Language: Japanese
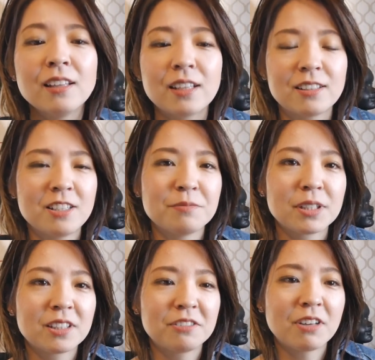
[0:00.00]
なってし
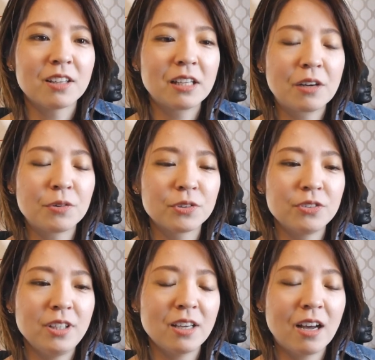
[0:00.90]
まったのはなんか本
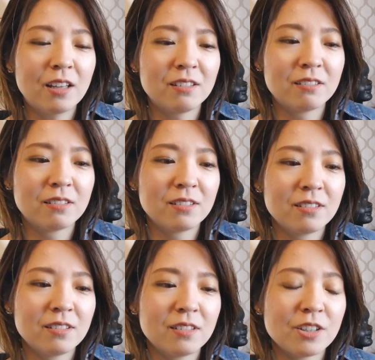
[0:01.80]
当にあ
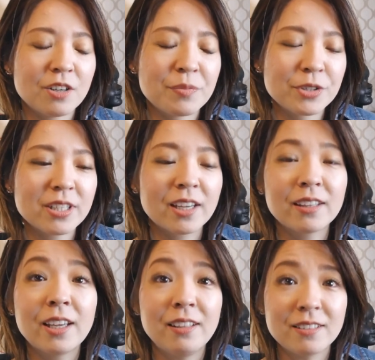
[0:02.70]
の申し訳
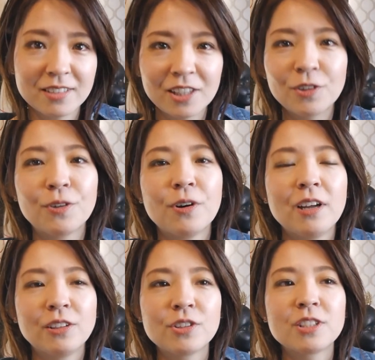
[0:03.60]
ないんですけど
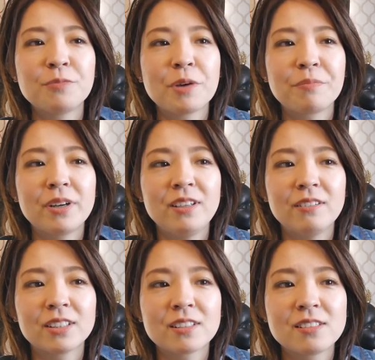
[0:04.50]
どうしてもやっぱ
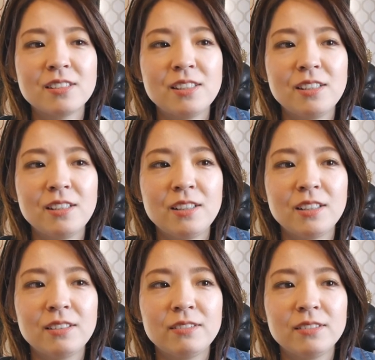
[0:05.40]
り私